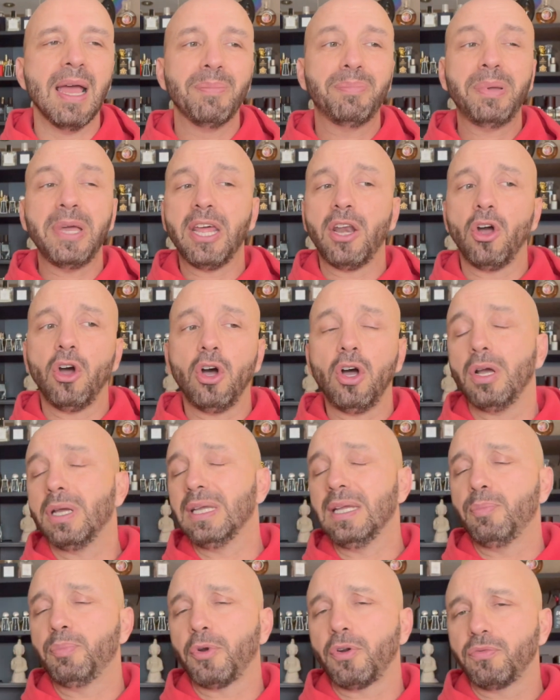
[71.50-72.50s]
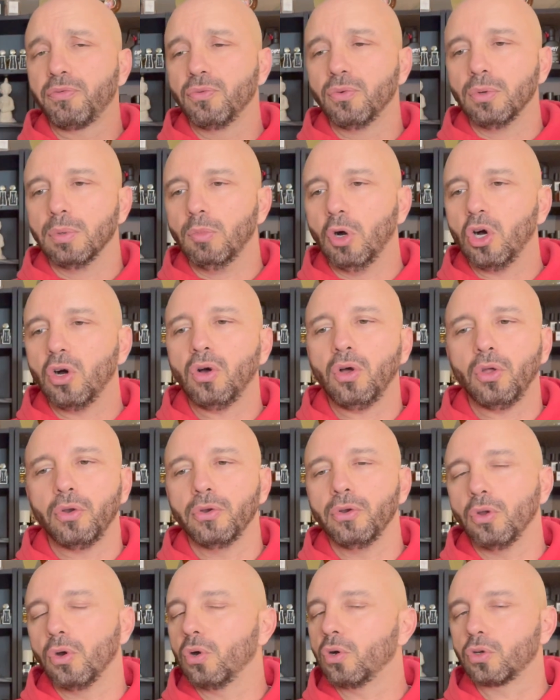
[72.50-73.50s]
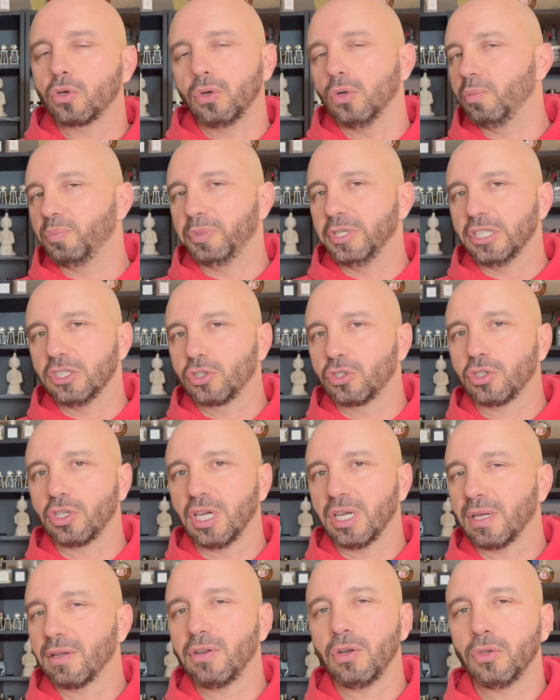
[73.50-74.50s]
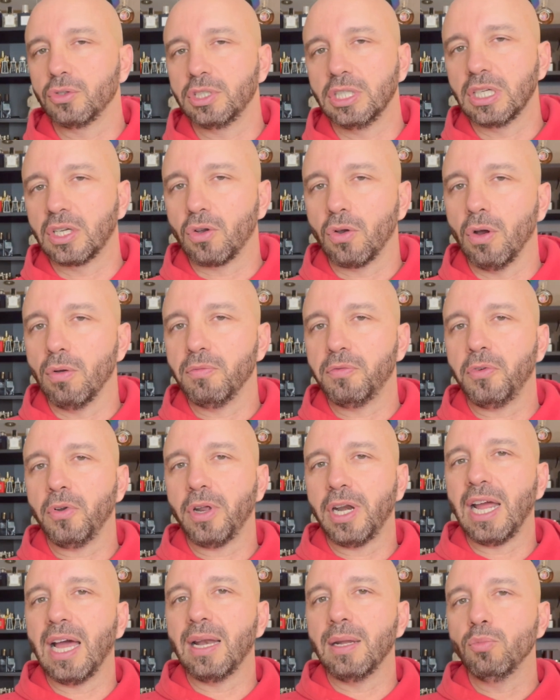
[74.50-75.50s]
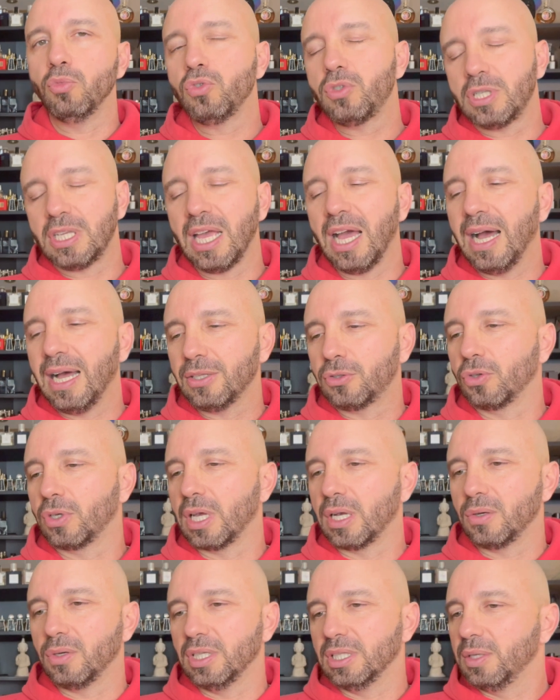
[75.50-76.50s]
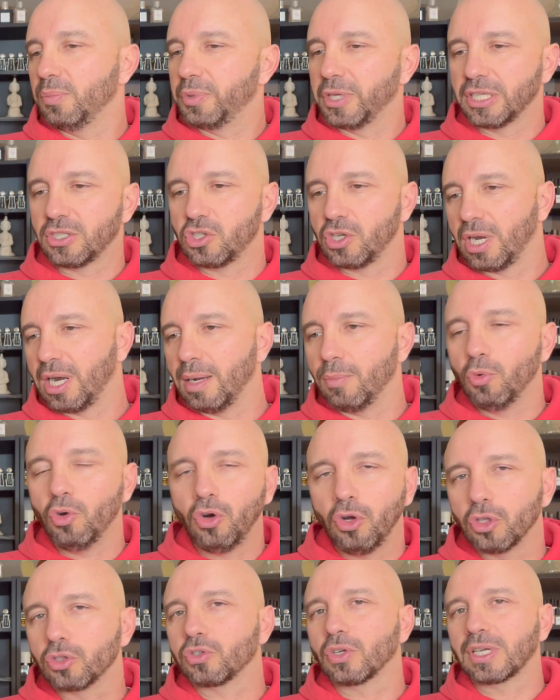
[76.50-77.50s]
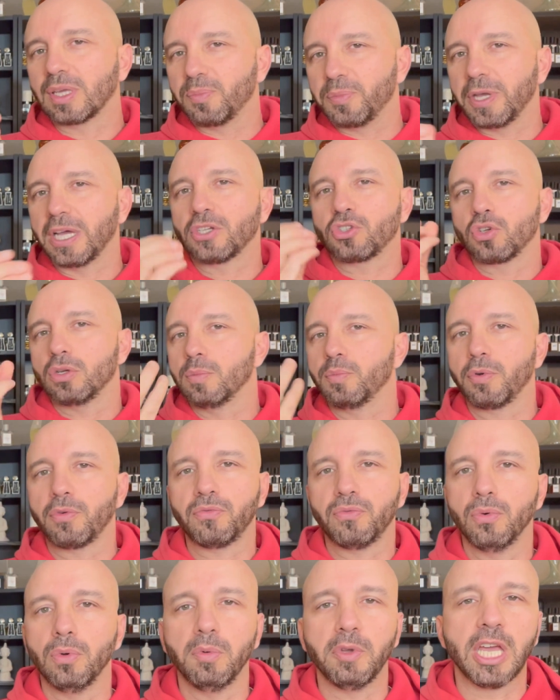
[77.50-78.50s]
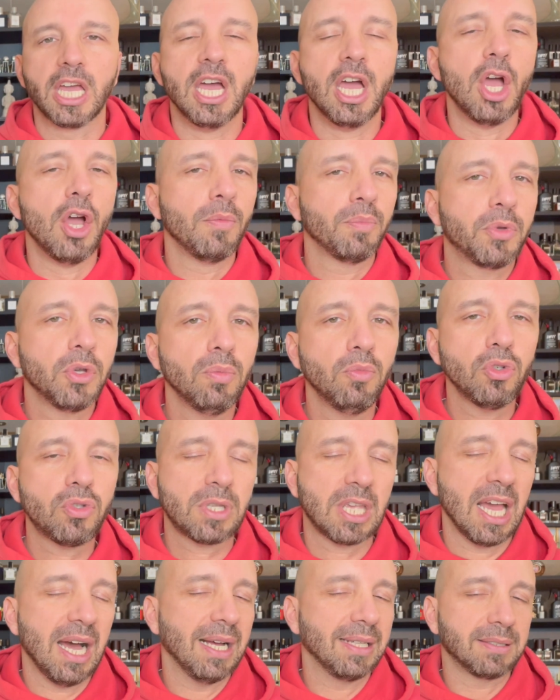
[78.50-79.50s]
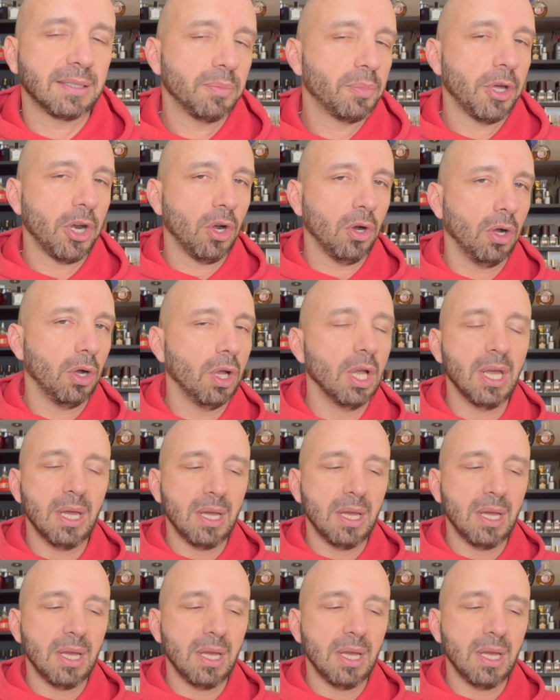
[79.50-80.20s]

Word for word: però il profumo non colpisce, lo dico, è un floreale muschiato che quindi piacerà molto a chi piacciono i profumi più muschiati, però